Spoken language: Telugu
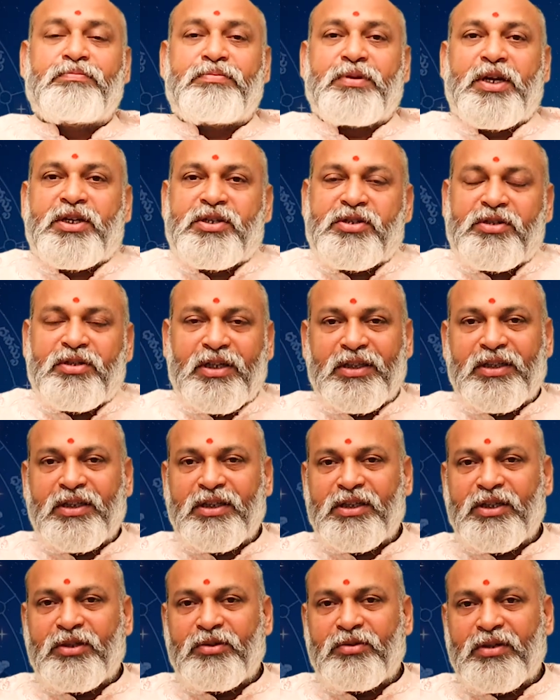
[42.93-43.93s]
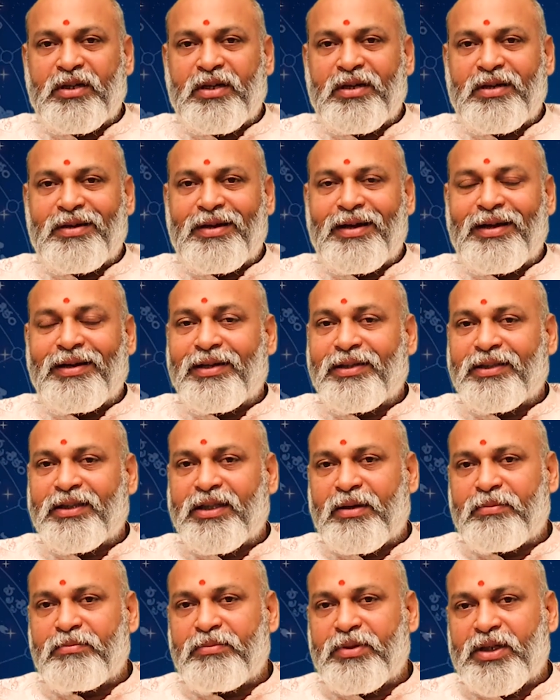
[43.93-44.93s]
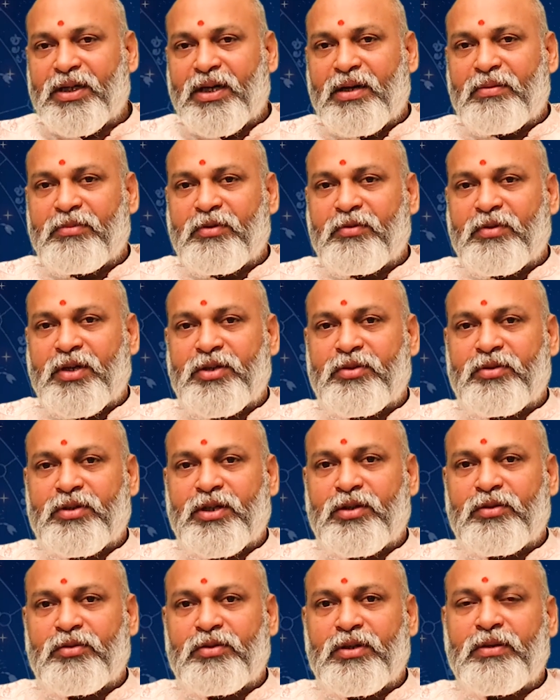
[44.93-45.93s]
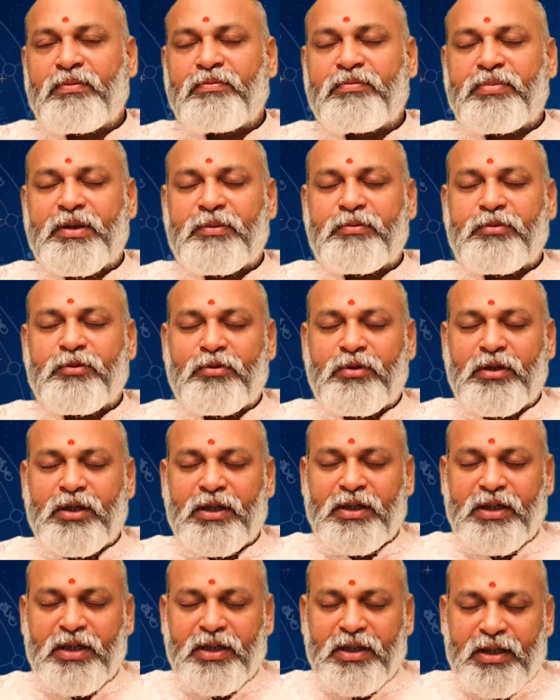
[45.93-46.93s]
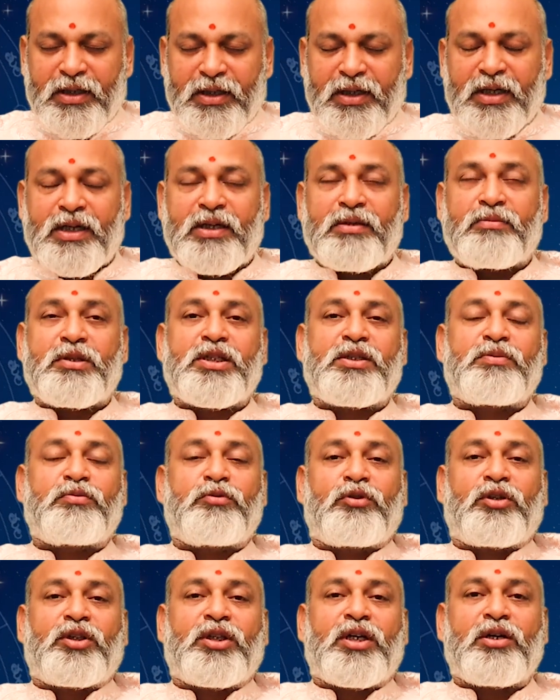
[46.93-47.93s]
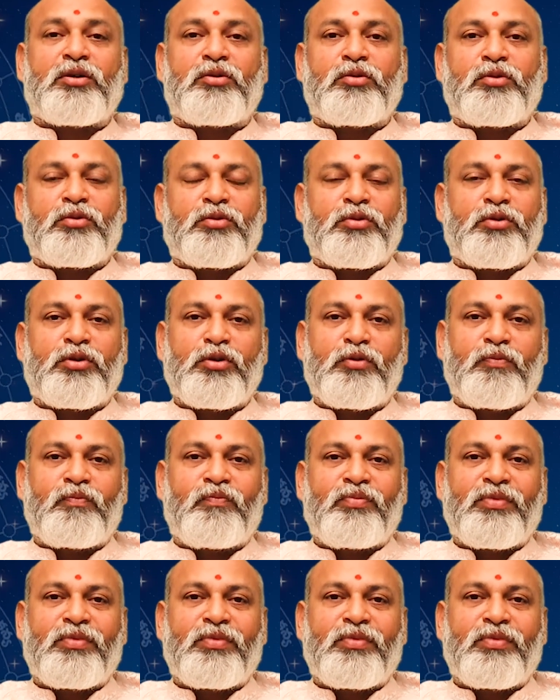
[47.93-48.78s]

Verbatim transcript: ప్రేక్షకులందరికీ కూడా ఆ లలితాంబిక అమ్మవారి యొక్క అనుగ్రహం పరిపూర్ణంగా కలగాలని మనస్ఫూర్తిగా కోరుకుంటూ